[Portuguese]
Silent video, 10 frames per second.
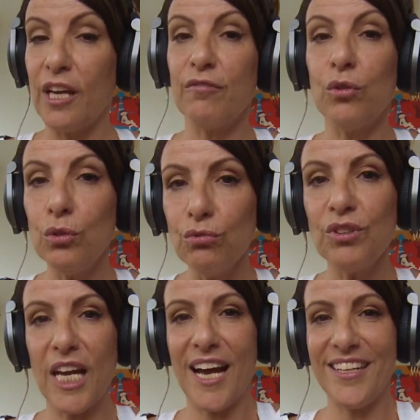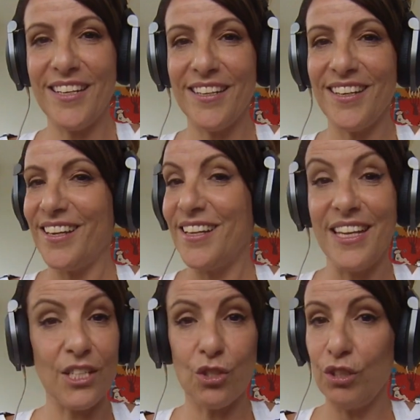é voluntária e
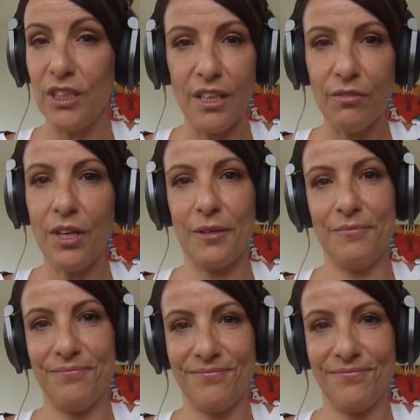a solidão não.